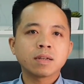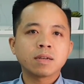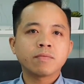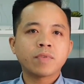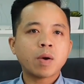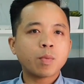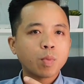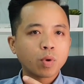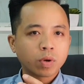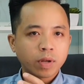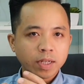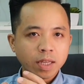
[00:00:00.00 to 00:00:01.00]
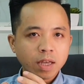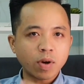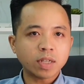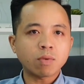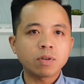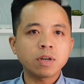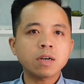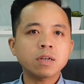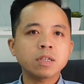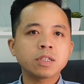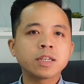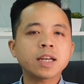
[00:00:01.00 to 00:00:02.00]
Và một cái giấy tờ quan trọng nữa
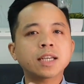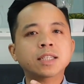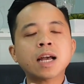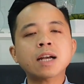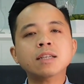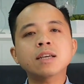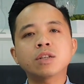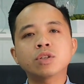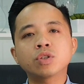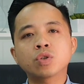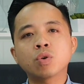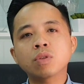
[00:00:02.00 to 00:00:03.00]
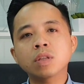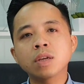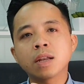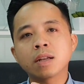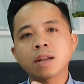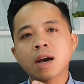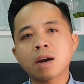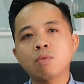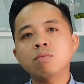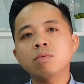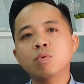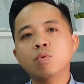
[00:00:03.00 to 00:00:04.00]
chính là cái xác nhận số tiền đã
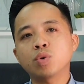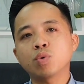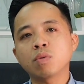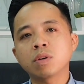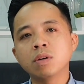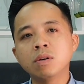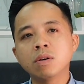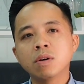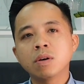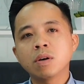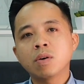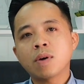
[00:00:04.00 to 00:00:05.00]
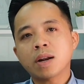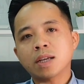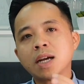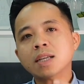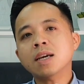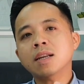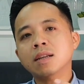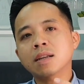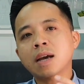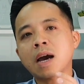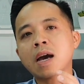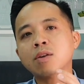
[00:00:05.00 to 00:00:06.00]
đóng của chủ đầu tư hoặc là xác nhận
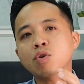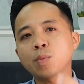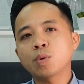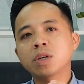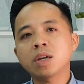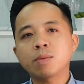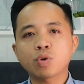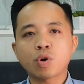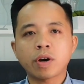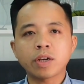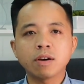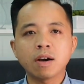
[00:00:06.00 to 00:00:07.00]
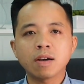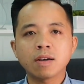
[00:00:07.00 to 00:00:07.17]
đã nộp hồ sơ làm sổ đỏ hay chưa.